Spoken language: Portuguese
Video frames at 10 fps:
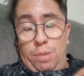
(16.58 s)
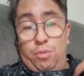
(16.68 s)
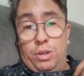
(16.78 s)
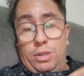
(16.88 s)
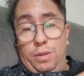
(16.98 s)

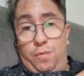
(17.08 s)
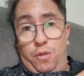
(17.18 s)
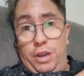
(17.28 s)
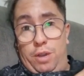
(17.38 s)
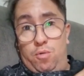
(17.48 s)
Porque se
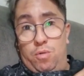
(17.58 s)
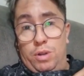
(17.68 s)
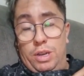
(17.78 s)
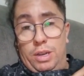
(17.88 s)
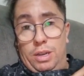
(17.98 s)
for eu,
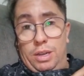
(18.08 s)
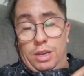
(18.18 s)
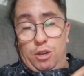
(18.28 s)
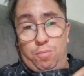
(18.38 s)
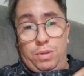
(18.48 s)

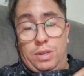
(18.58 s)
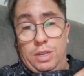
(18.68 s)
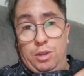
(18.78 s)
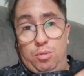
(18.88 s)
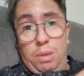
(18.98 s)
eu
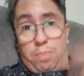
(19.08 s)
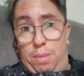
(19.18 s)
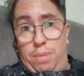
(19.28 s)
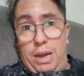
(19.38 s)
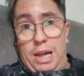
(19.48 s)
preciso me
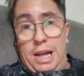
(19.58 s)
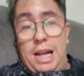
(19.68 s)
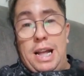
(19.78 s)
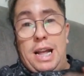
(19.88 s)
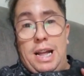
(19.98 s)

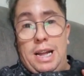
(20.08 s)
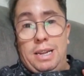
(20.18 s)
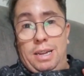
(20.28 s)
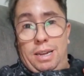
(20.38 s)
preparar,